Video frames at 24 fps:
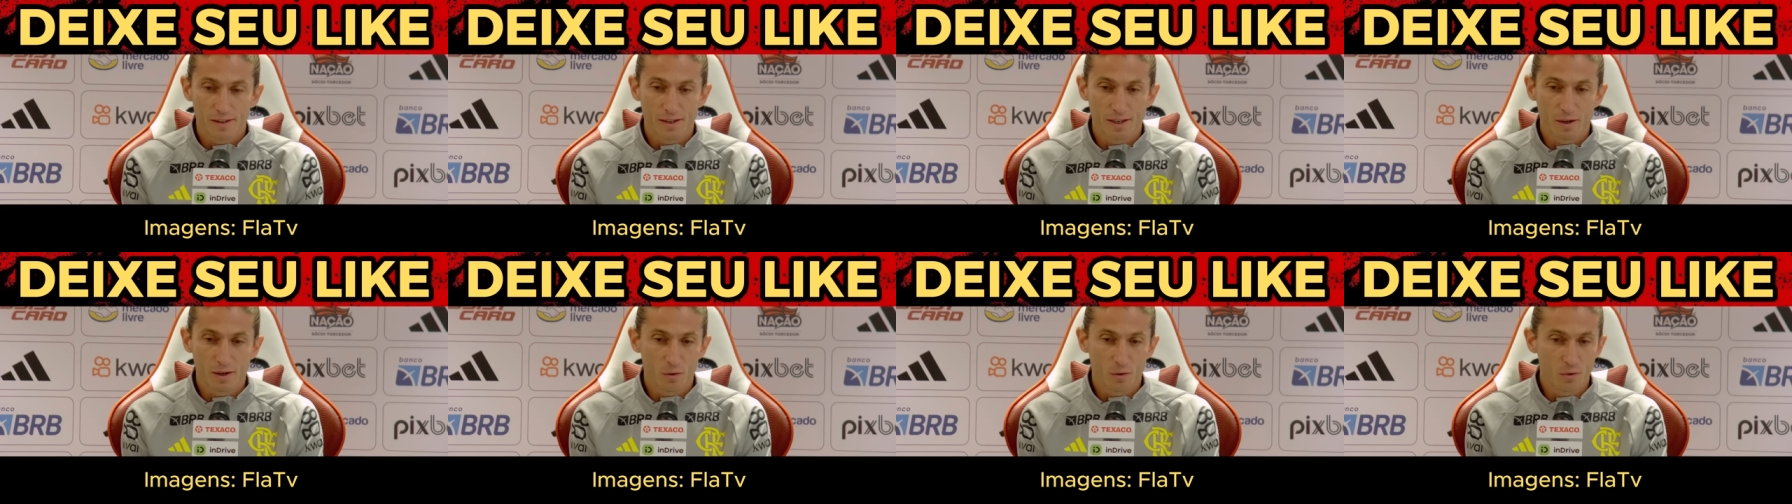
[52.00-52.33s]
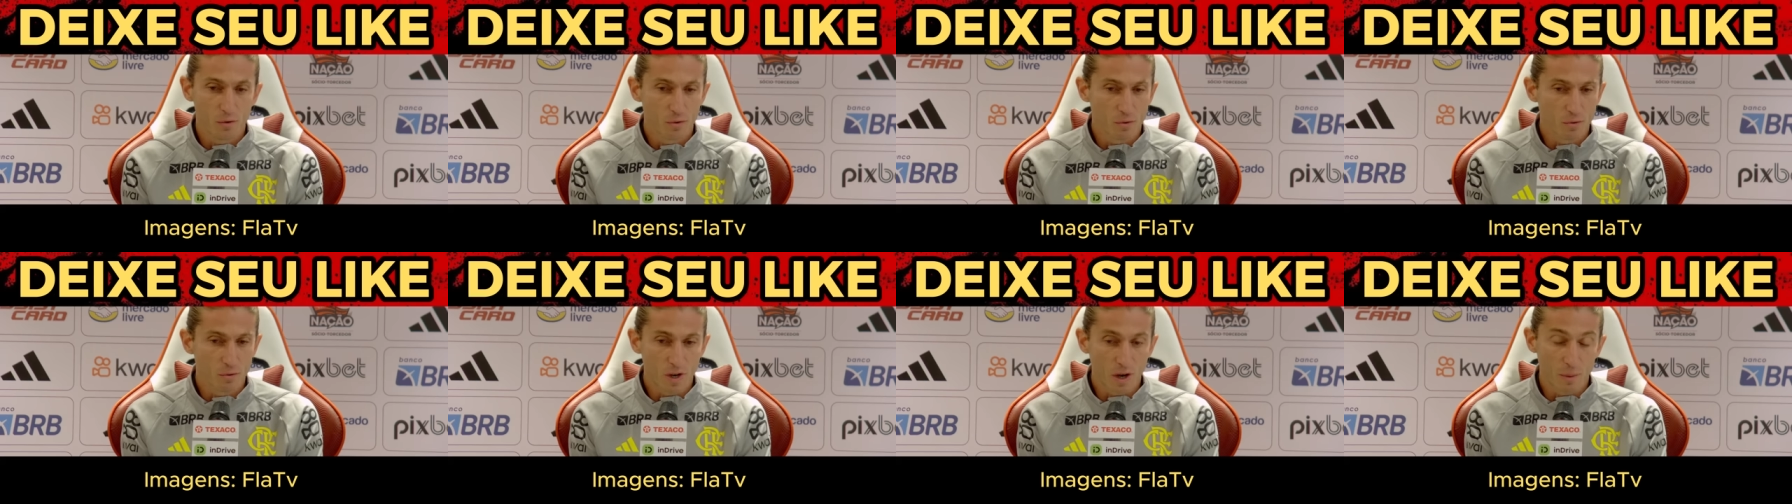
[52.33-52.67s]
até
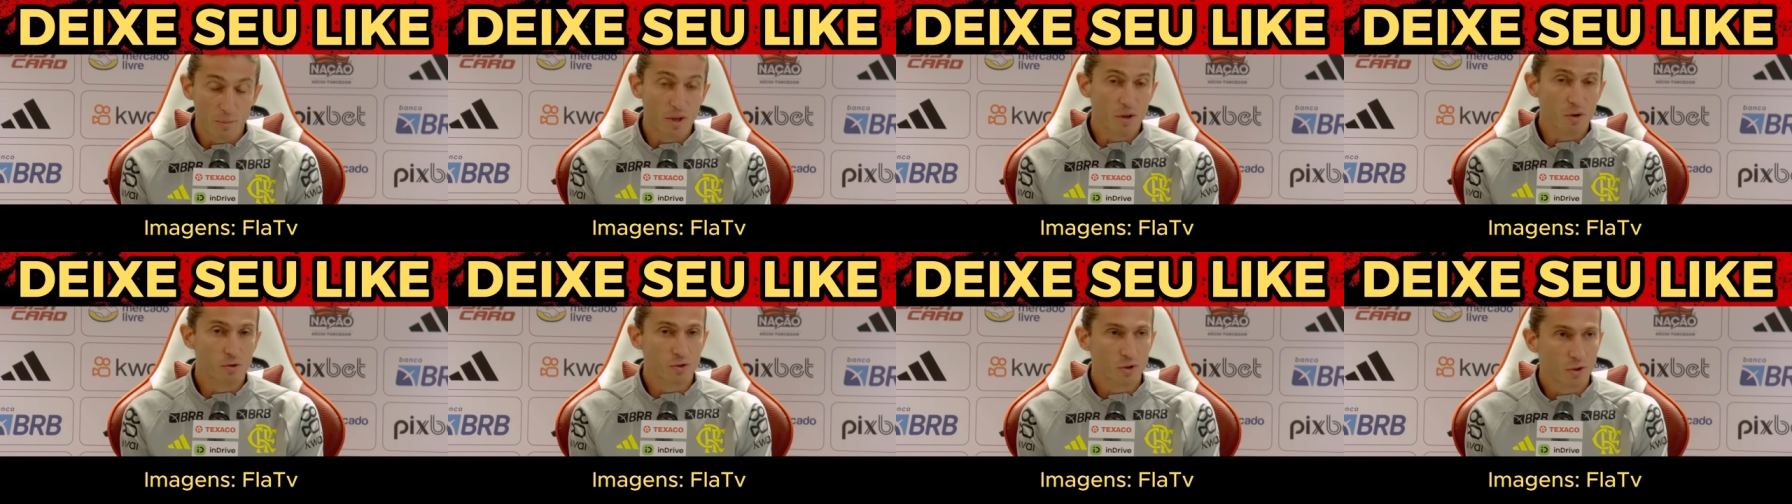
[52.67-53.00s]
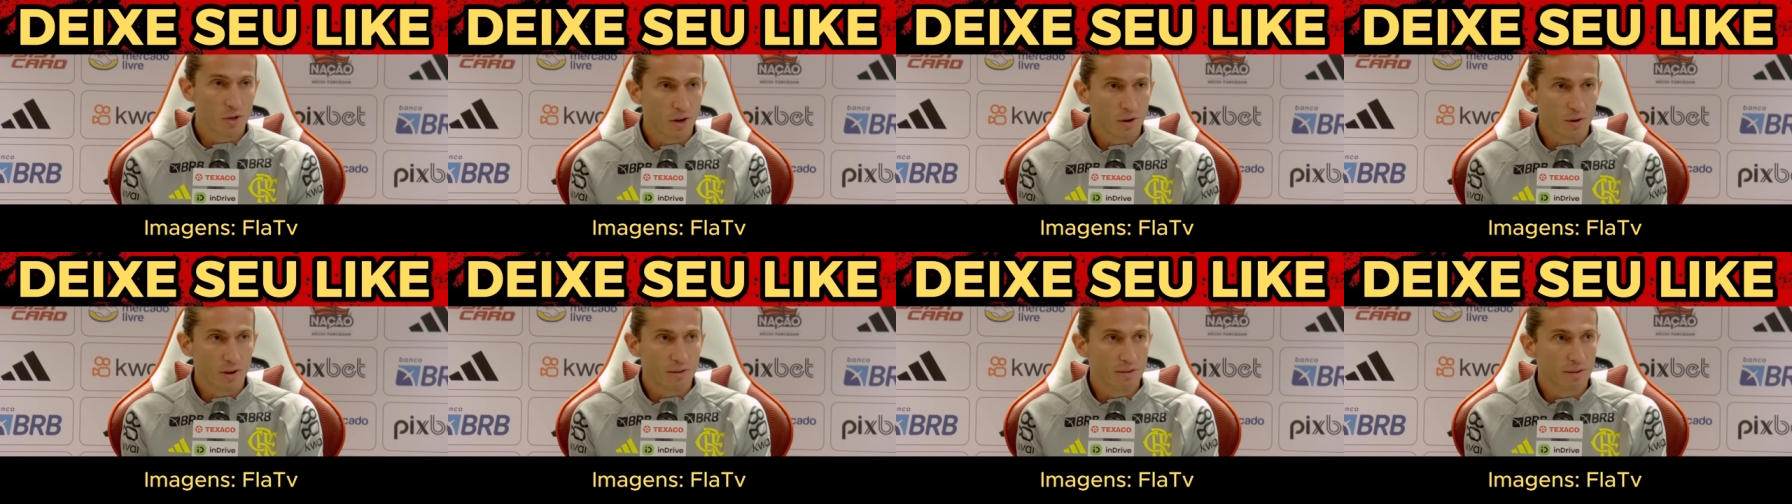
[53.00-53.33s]
o caminho
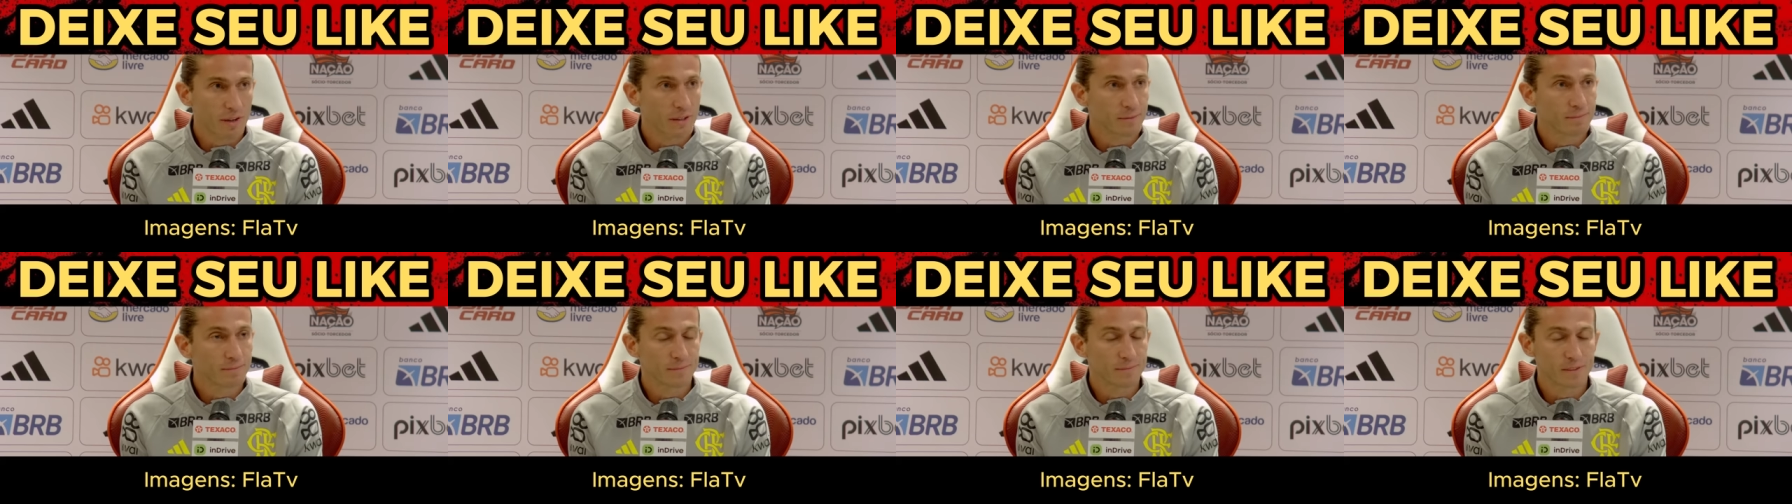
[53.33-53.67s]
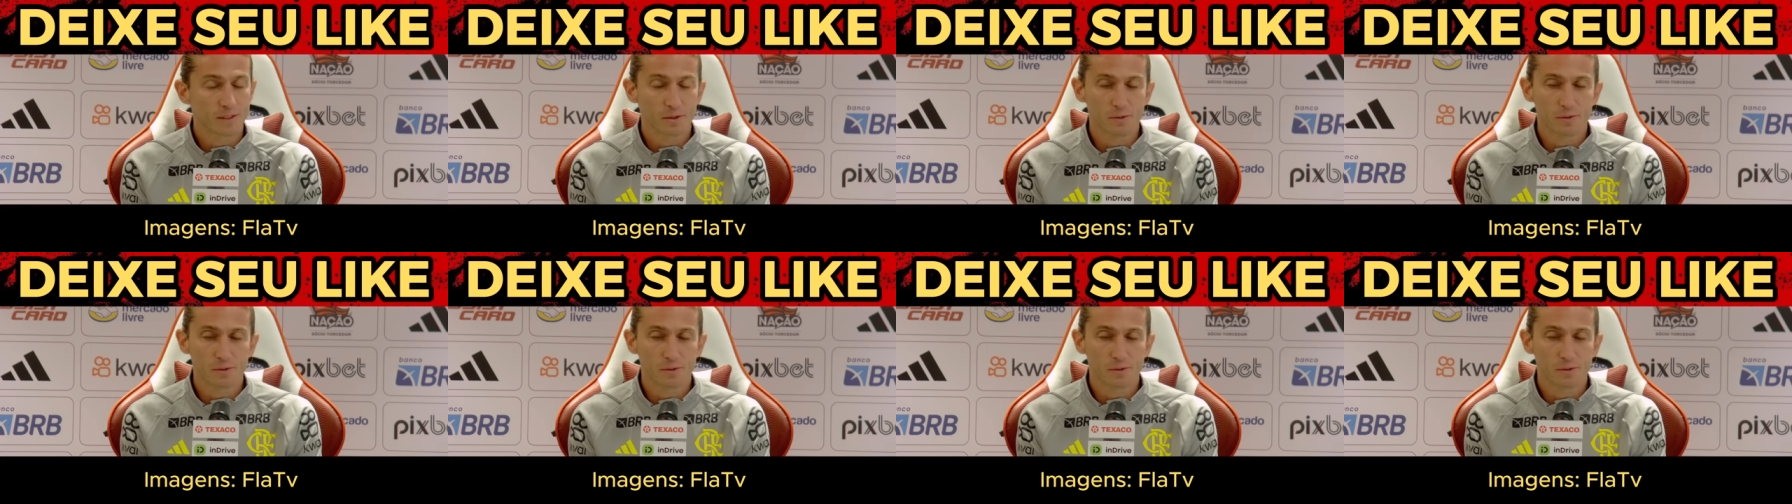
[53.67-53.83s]
onde eu quero levar.